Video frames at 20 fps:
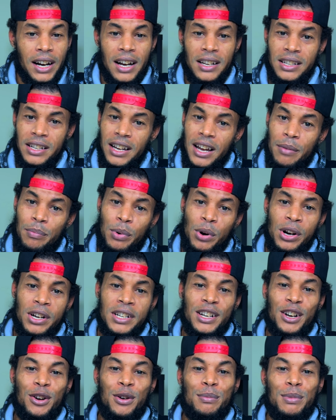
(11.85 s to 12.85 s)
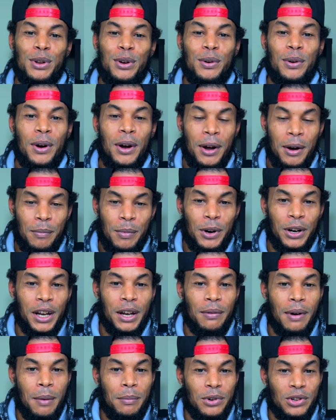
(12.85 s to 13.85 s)
Así que pónganse cómodo porque
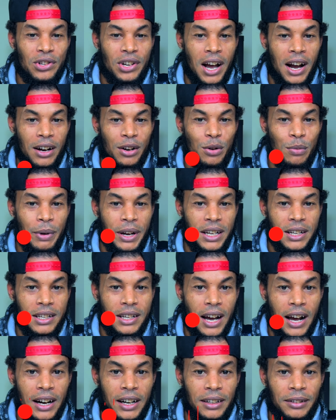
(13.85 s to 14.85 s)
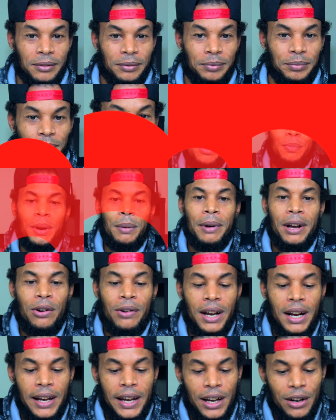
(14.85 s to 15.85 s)
vamos a comenzar. Lo primero
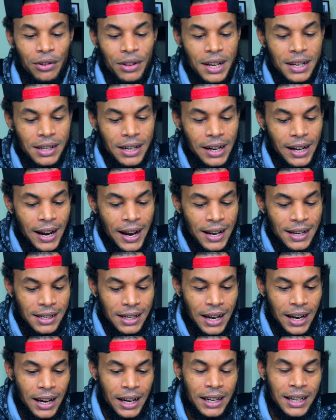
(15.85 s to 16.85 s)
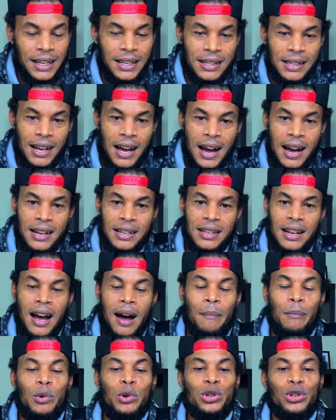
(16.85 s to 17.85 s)
que le quiero decir es que quizás a
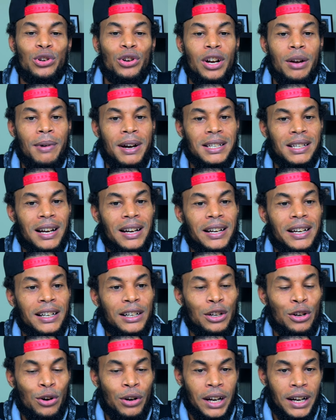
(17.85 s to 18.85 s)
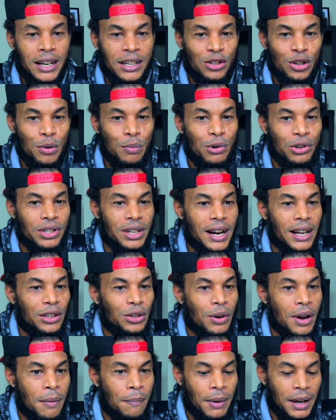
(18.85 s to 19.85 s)
muchos no le va a salir lo que le estoy
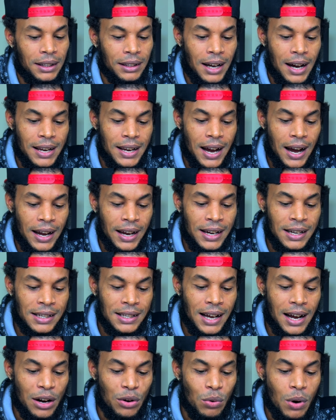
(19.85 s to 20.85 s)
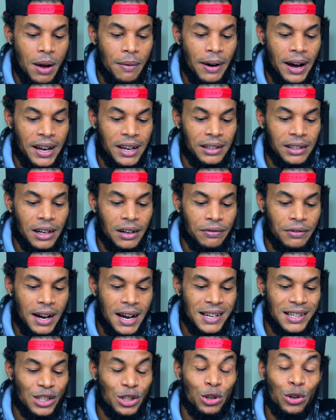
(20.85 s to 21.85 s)
mostrando en pantalla, esta nueva
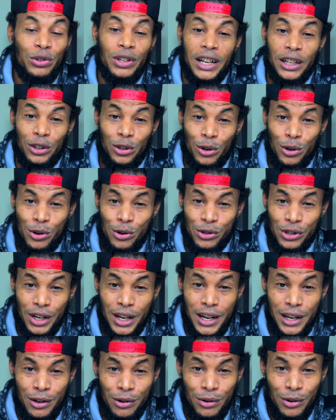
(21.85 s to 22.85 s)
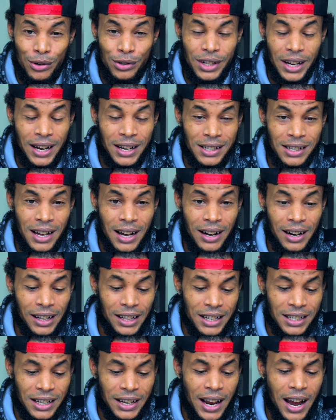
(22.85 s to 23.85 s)
interfaz donde todos los iconos están
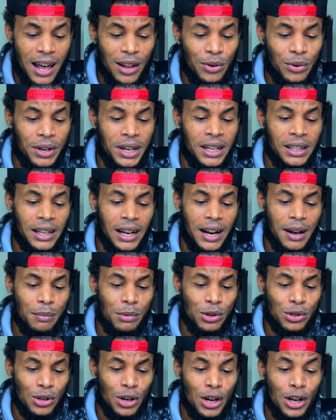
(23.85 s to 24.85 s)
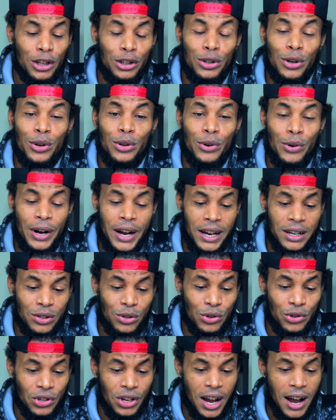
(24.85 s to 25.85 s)
rediseñados y tenemos todos
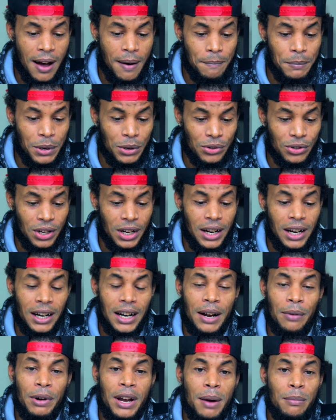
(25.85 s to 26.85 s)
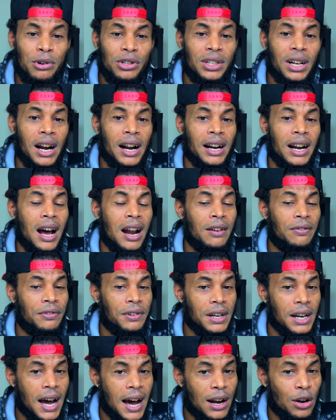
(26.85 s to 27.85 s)
estos cambios. Le voy a mostrar al
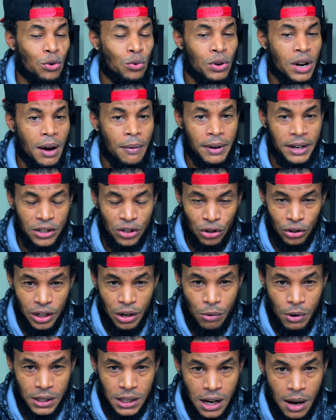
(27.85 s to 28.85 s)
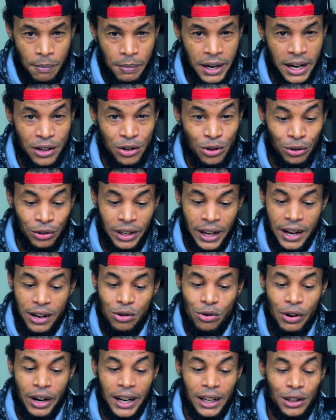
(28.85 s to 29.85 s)
final una versión de WhatsApp que yo
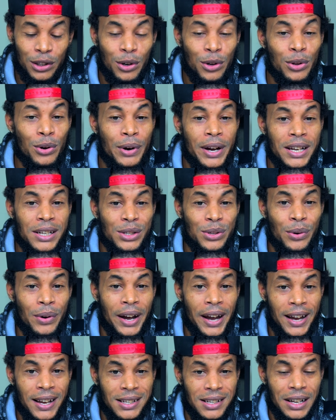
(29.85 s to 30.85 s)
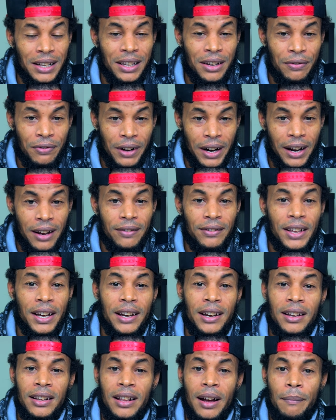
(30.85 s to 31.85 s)
tengo que todo esto es diferente
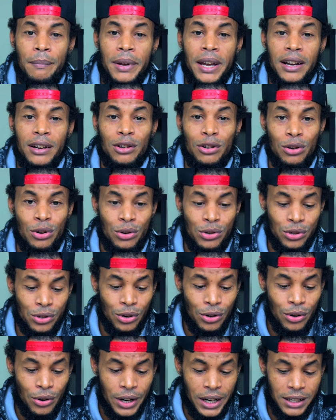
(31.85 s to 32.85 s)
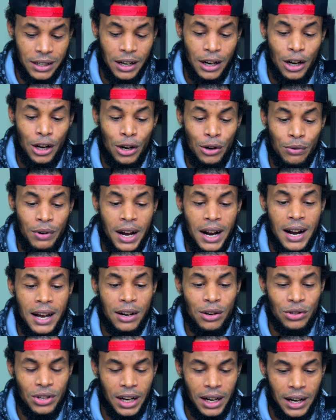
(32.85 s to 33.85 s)
y también los colores. Una de las
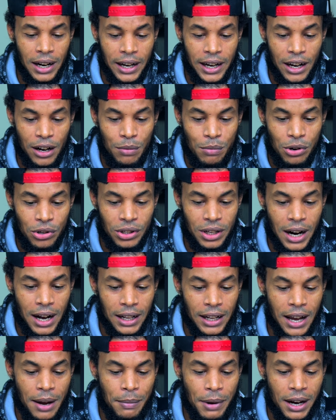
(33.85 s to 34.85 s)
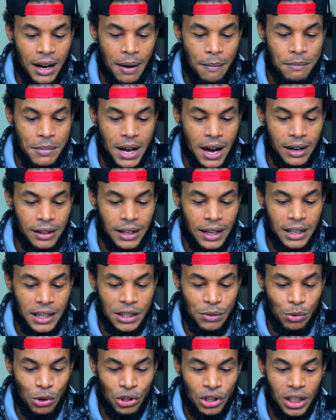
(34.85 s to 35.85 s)
cosas que le quiero mostrar, déjeme cambiar de
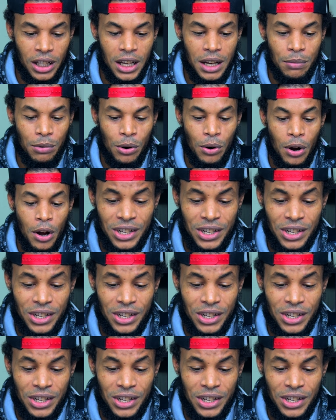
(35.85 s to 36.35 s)
dispositivo.